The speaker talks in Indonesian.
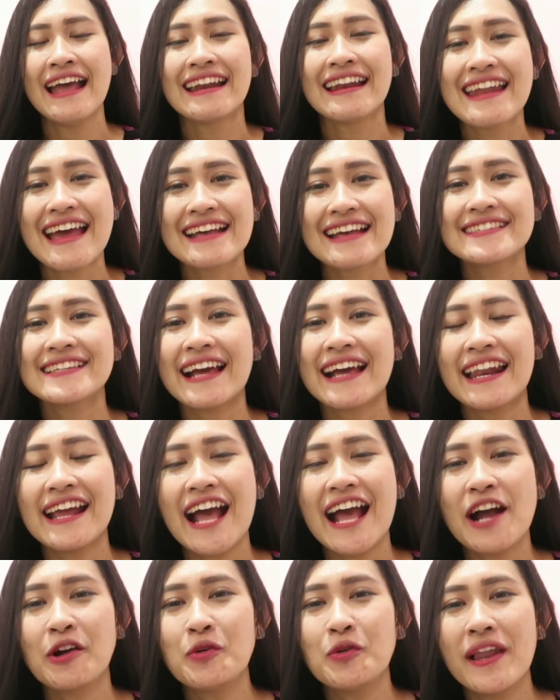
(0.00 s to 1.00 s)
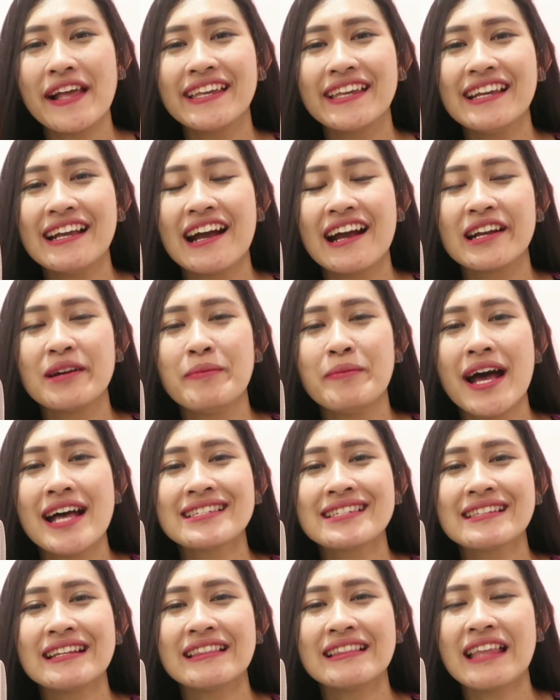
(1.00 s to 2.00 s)
Nah, sekarang aku lagi nggak
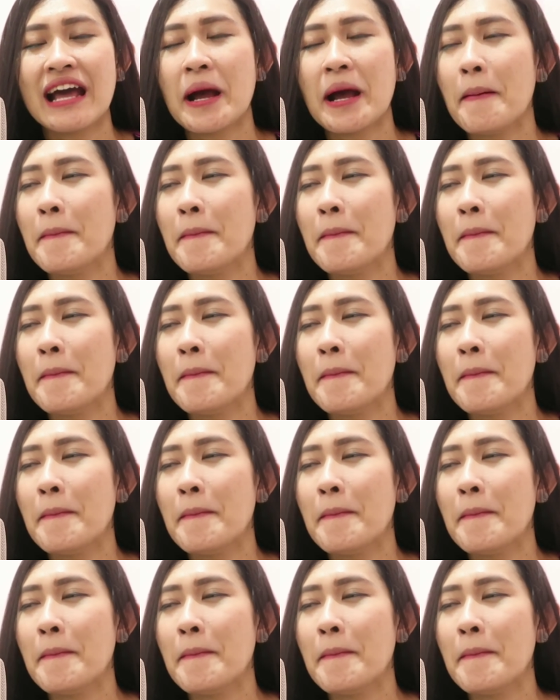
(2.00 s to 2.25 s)
ngebahas tentang